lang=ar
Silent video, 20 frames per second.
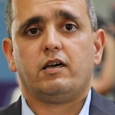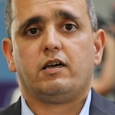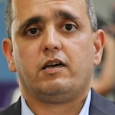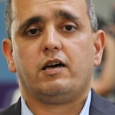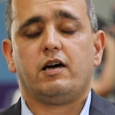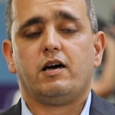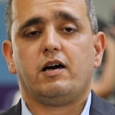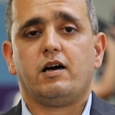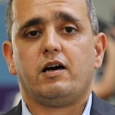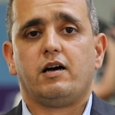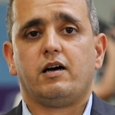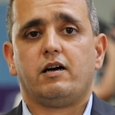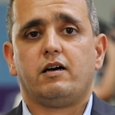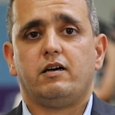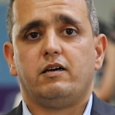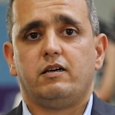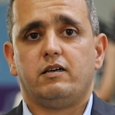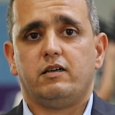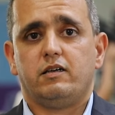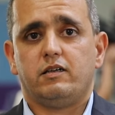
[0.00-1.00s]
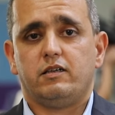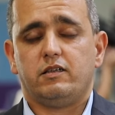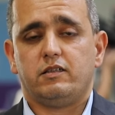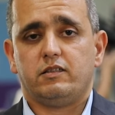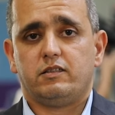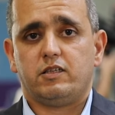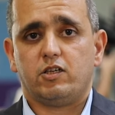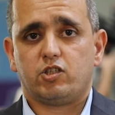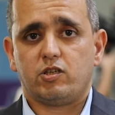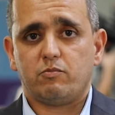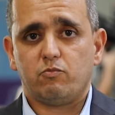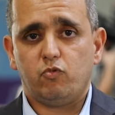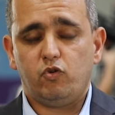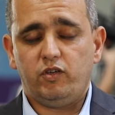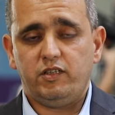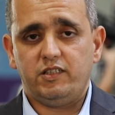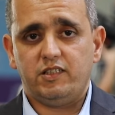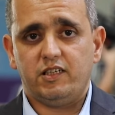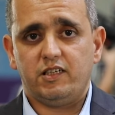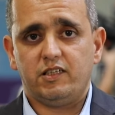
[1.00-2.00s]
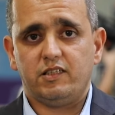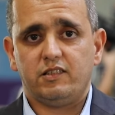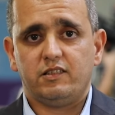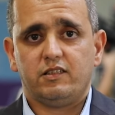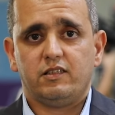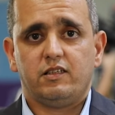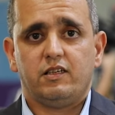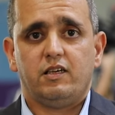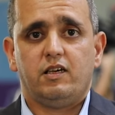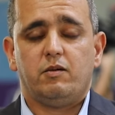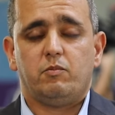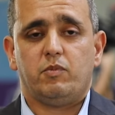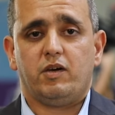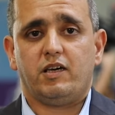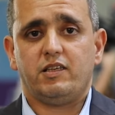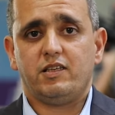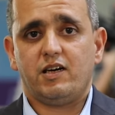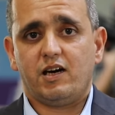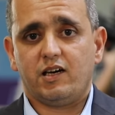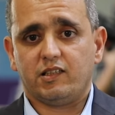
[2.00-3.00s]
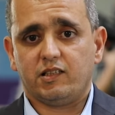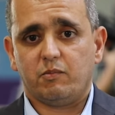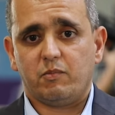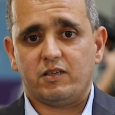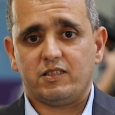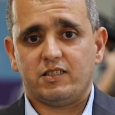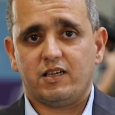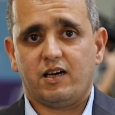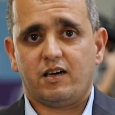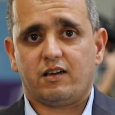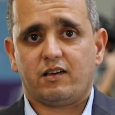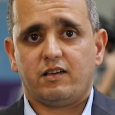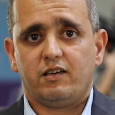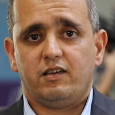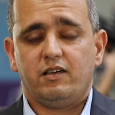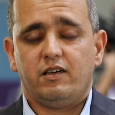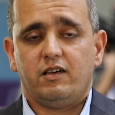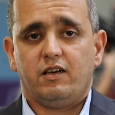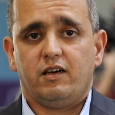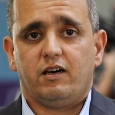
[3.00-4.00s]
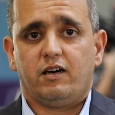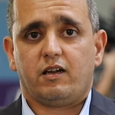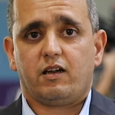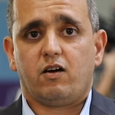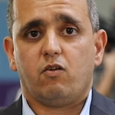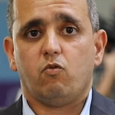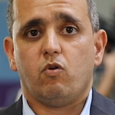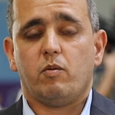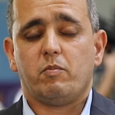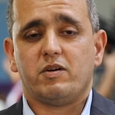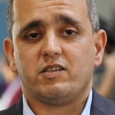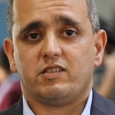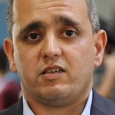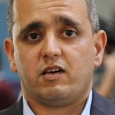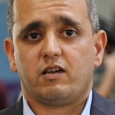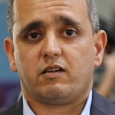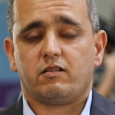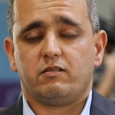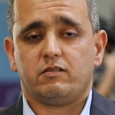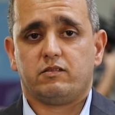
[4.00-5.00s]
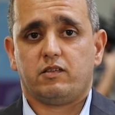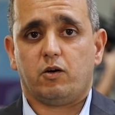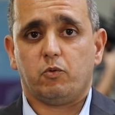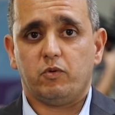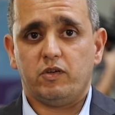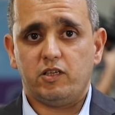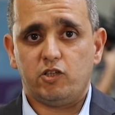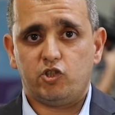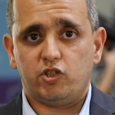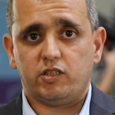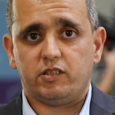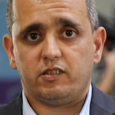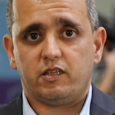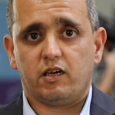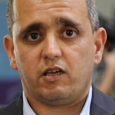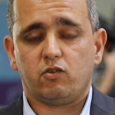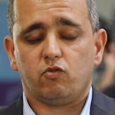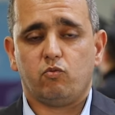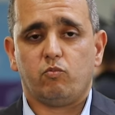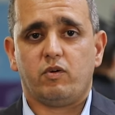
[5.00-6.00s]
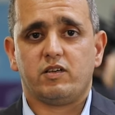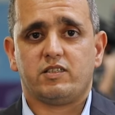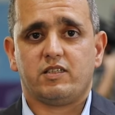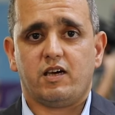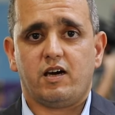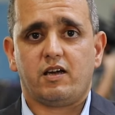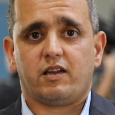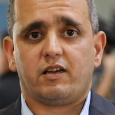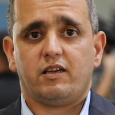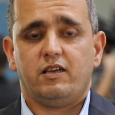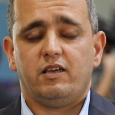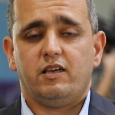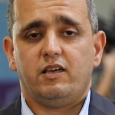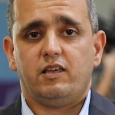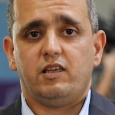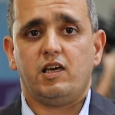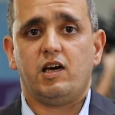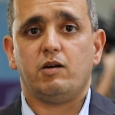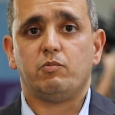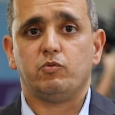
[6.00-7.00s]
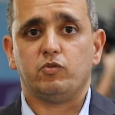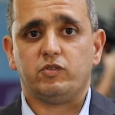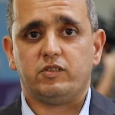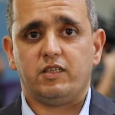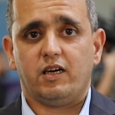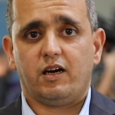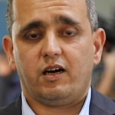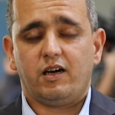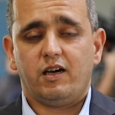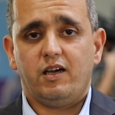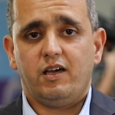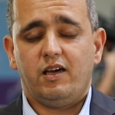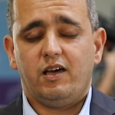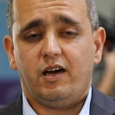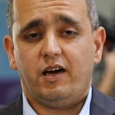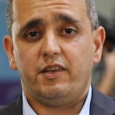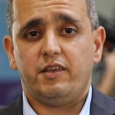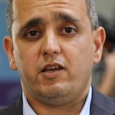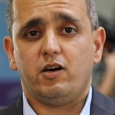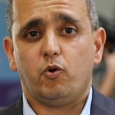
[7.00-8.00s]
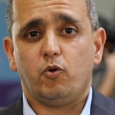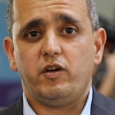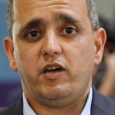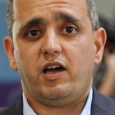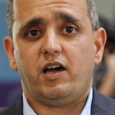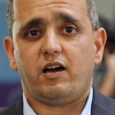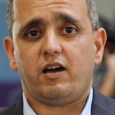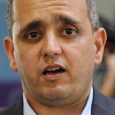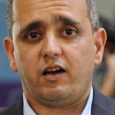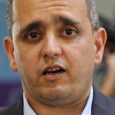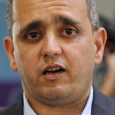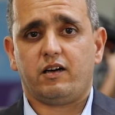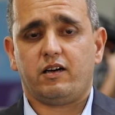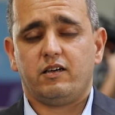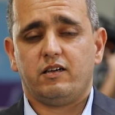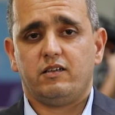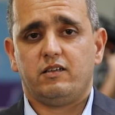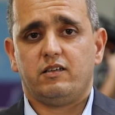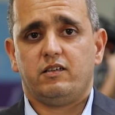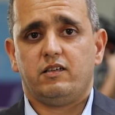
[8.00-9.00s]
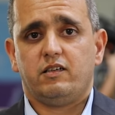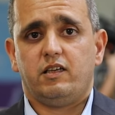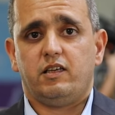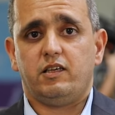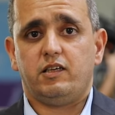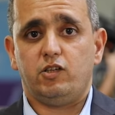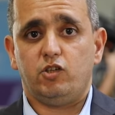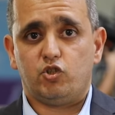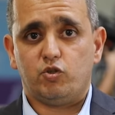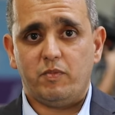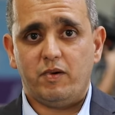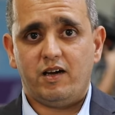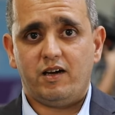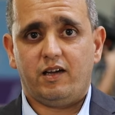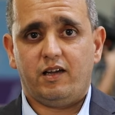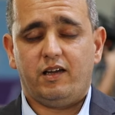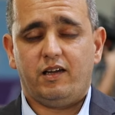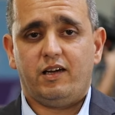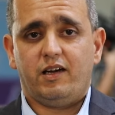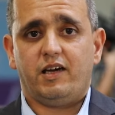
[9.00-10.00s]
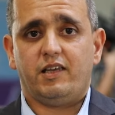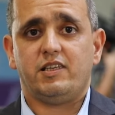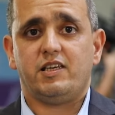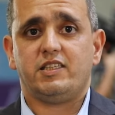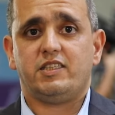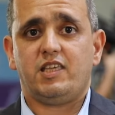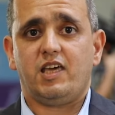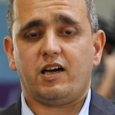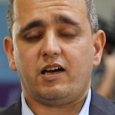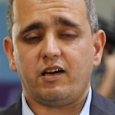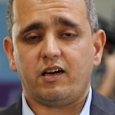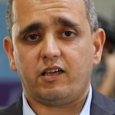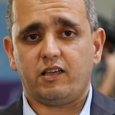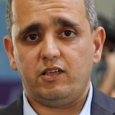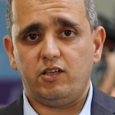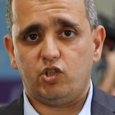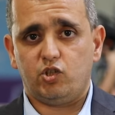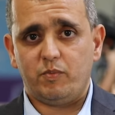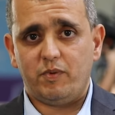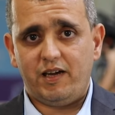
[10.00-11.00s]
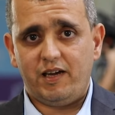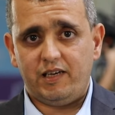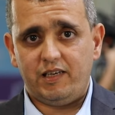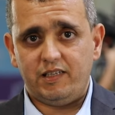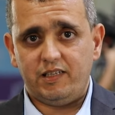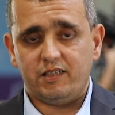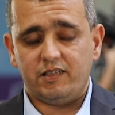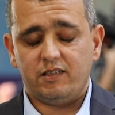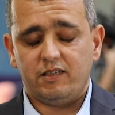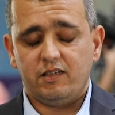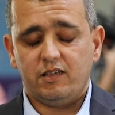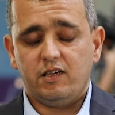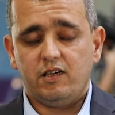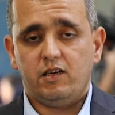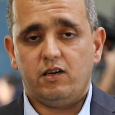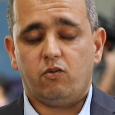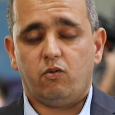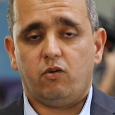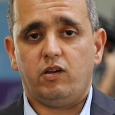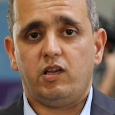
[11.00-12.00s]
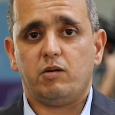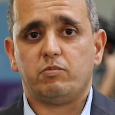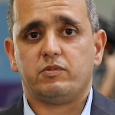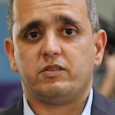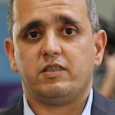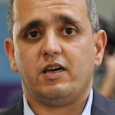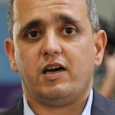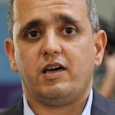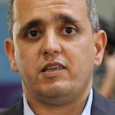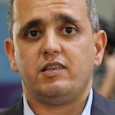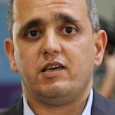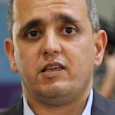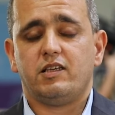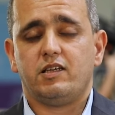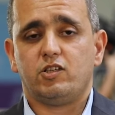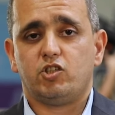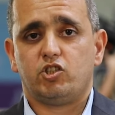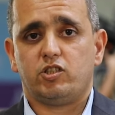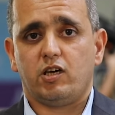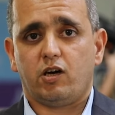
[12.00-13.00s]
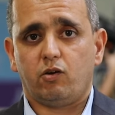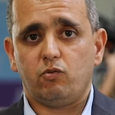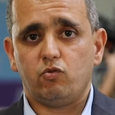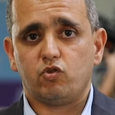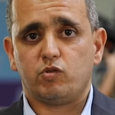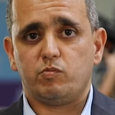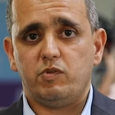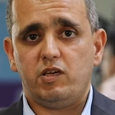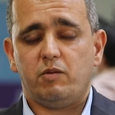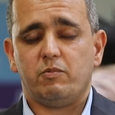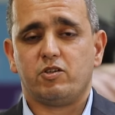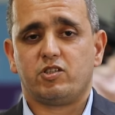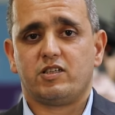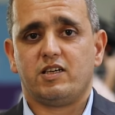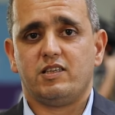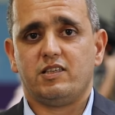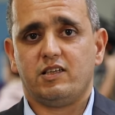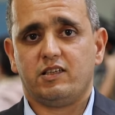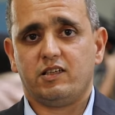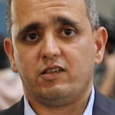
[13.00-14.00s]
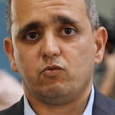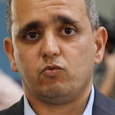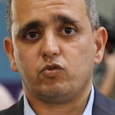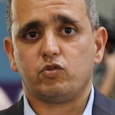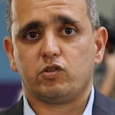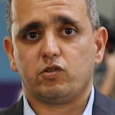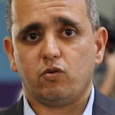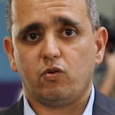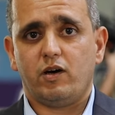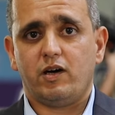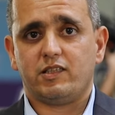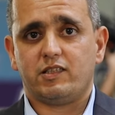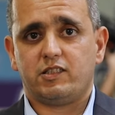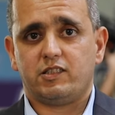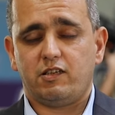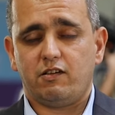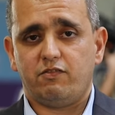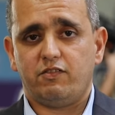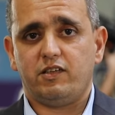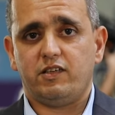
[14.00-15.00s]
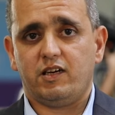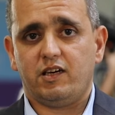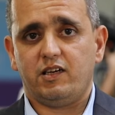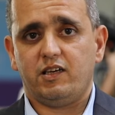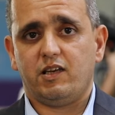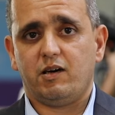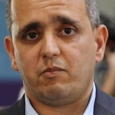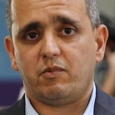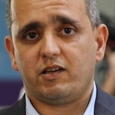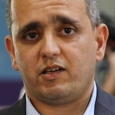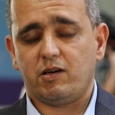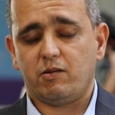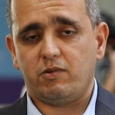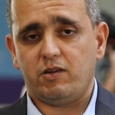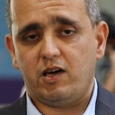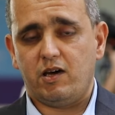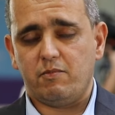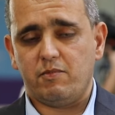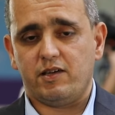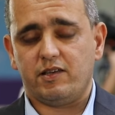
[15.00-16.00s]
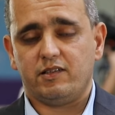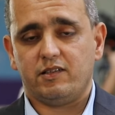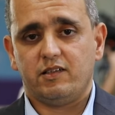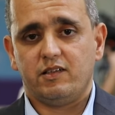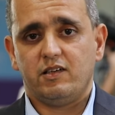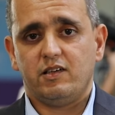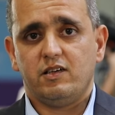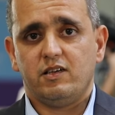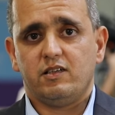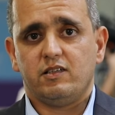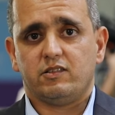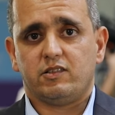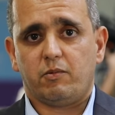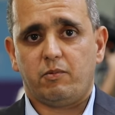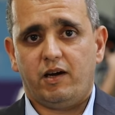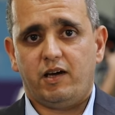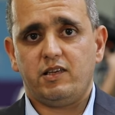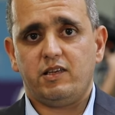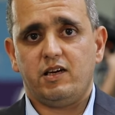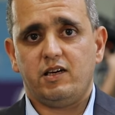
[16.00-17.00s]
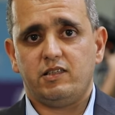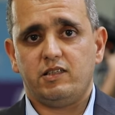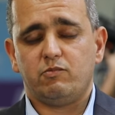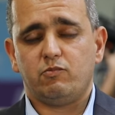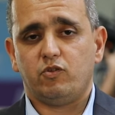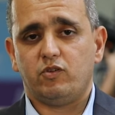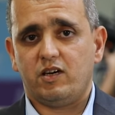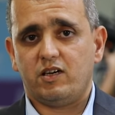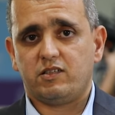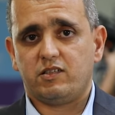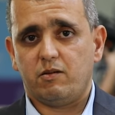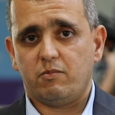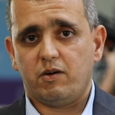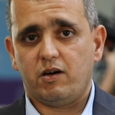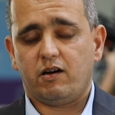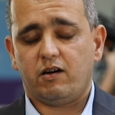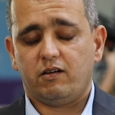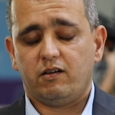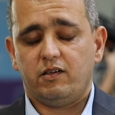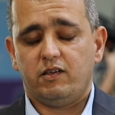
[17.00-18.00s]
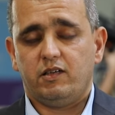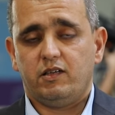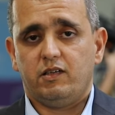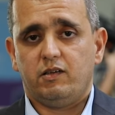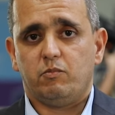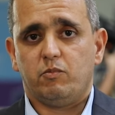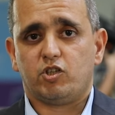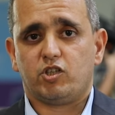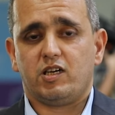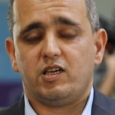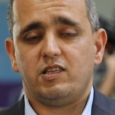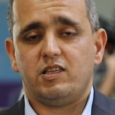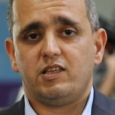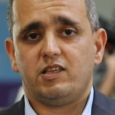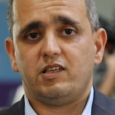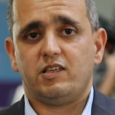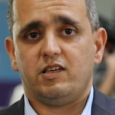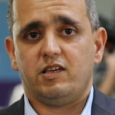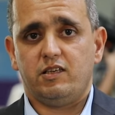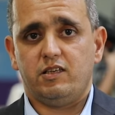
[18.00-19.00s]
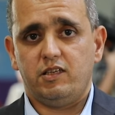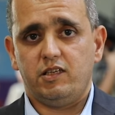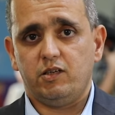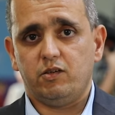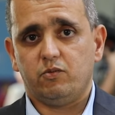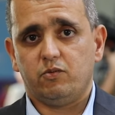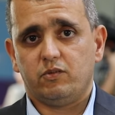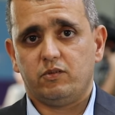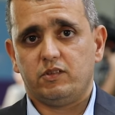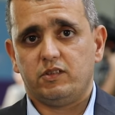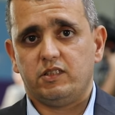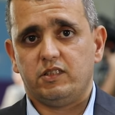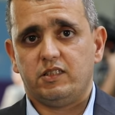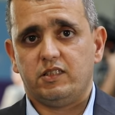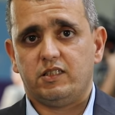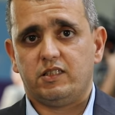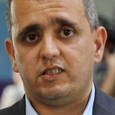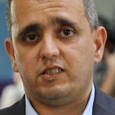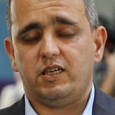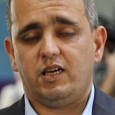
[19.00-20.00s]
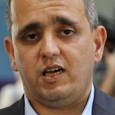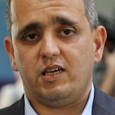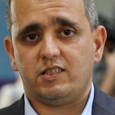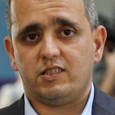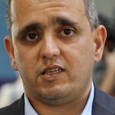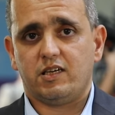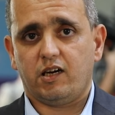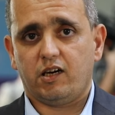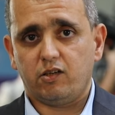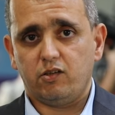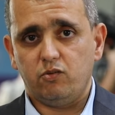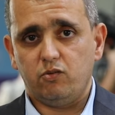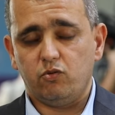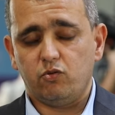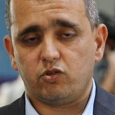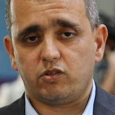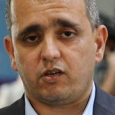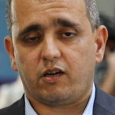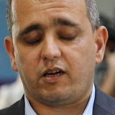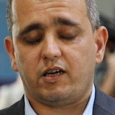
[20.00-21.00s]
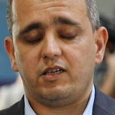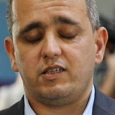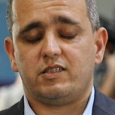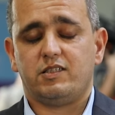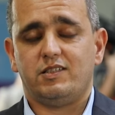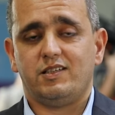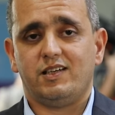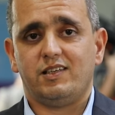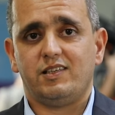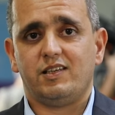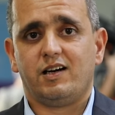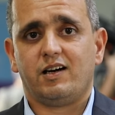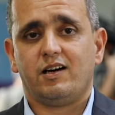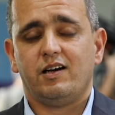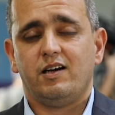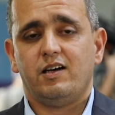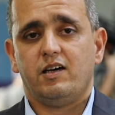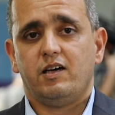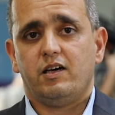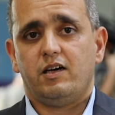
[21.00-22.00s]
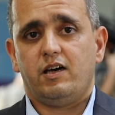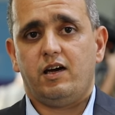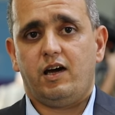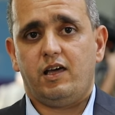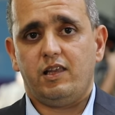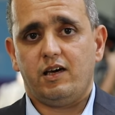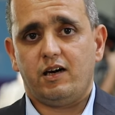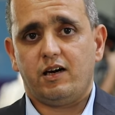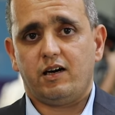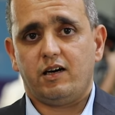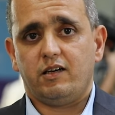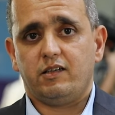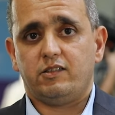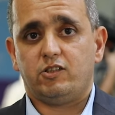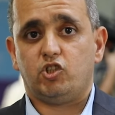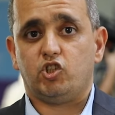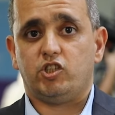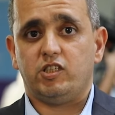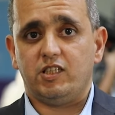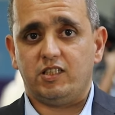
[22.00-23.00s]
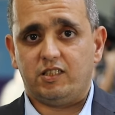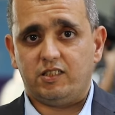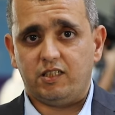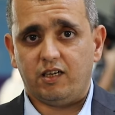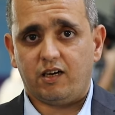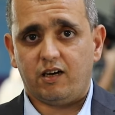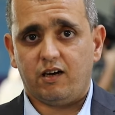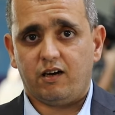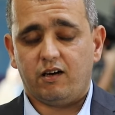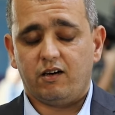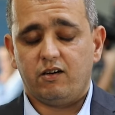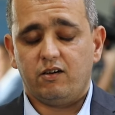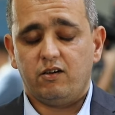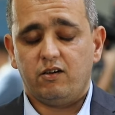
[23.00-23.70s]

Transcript: كتجمعيين بأن هذا المسار راه هو مسار طويل جدا ومسار لا بد أنه يحقق الإجماع أن يتحقق الإجماع عليه ولا بد أننا نشتغلوا جميع باش أننا نوصلوا هذه السفينة إلى مركب الأمان طبعا هذه مناسبة باش أننا نهنيو السي عزيز أخ منوش الرئيس ديالنا على تجديد الثقه